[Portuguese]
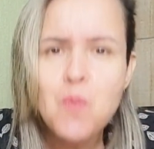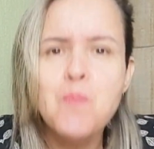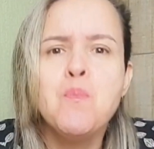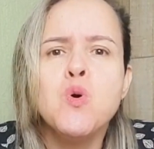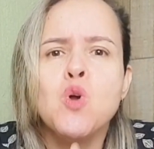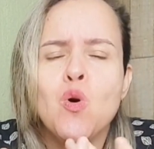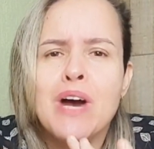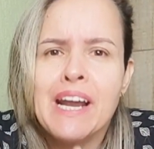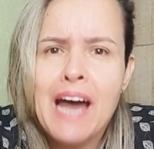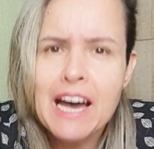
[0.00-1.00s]

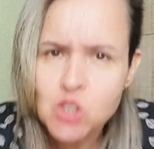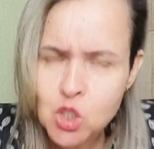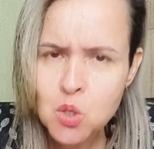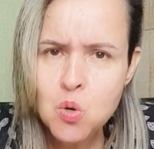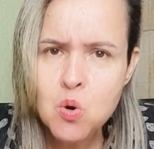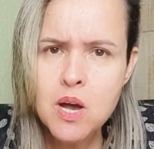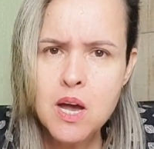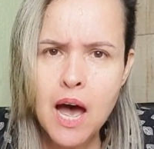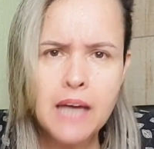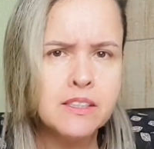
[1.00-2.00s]
burocrático,
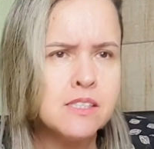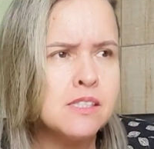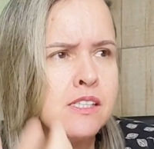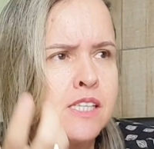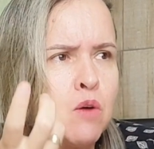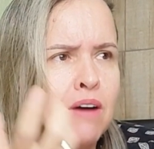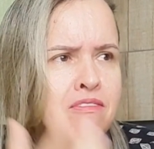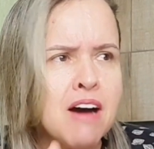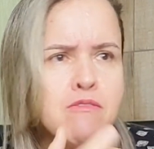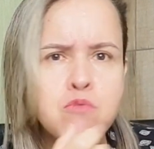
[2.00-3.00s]
a decisão a
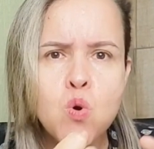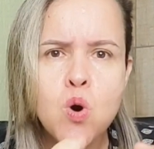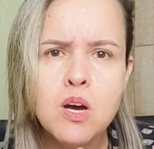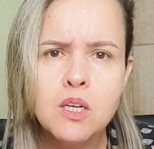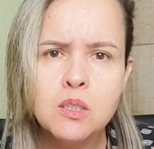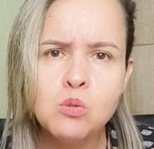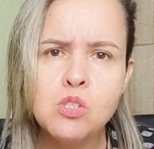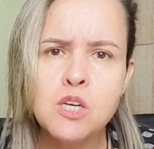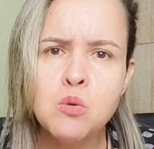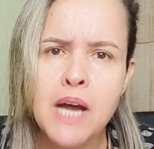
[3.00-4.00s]
favor dos
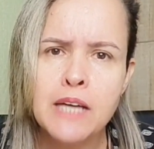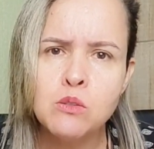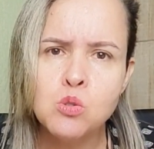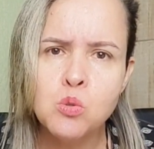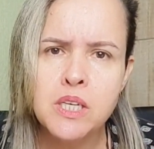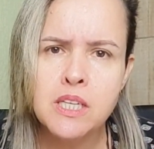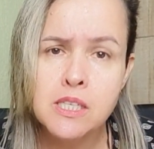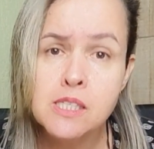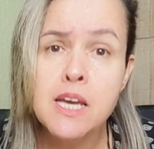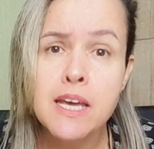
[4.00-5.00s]
segurados do
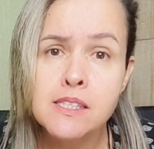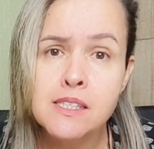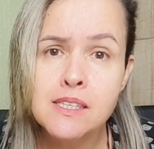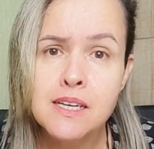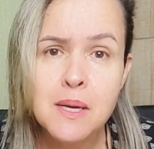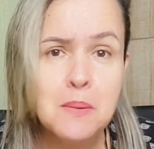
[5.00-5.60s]
INSS.